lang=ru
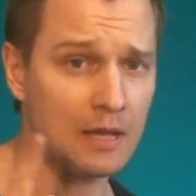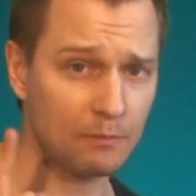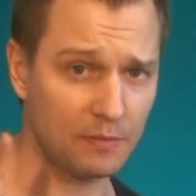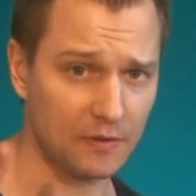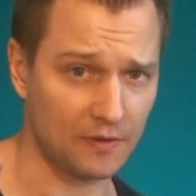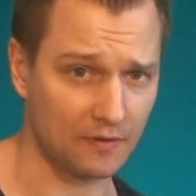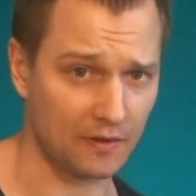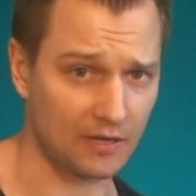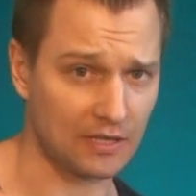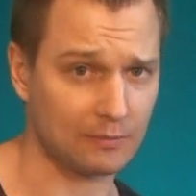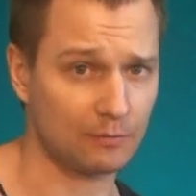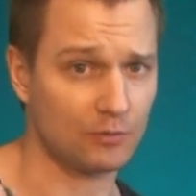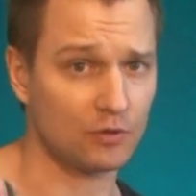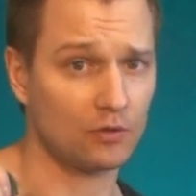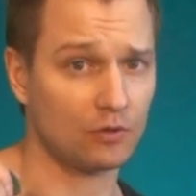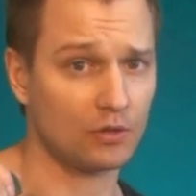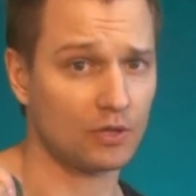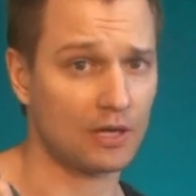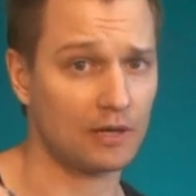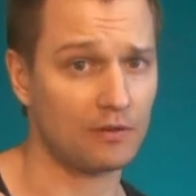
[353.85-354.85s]
Первый раз мы
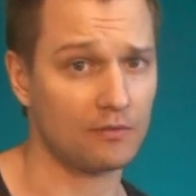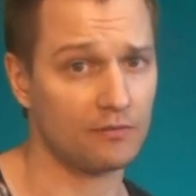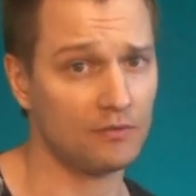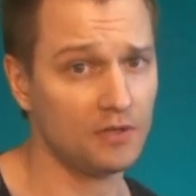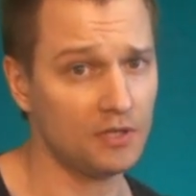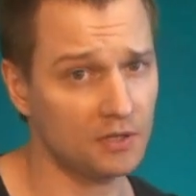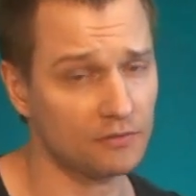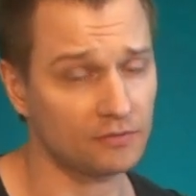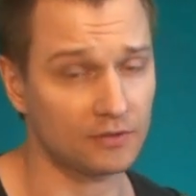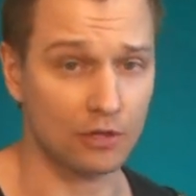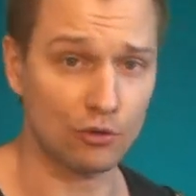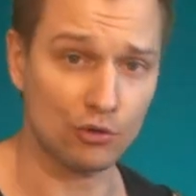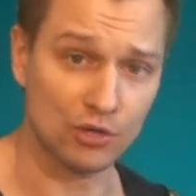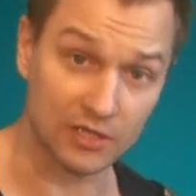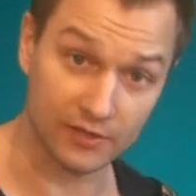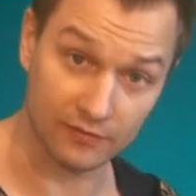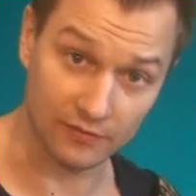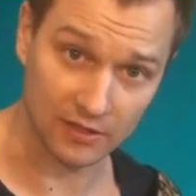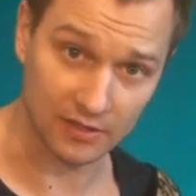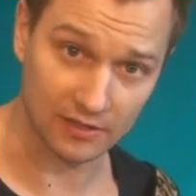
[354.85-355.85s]
ее играем вверх, второй
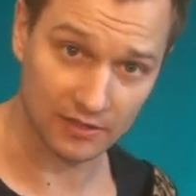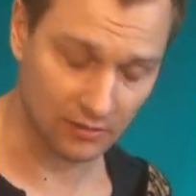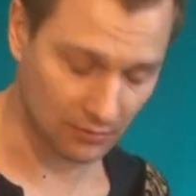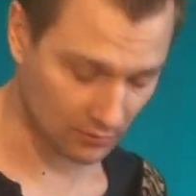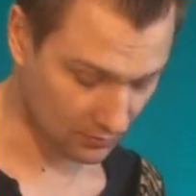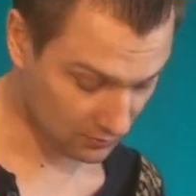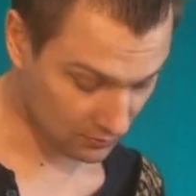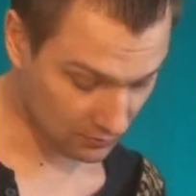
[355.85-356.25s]
раз вниз.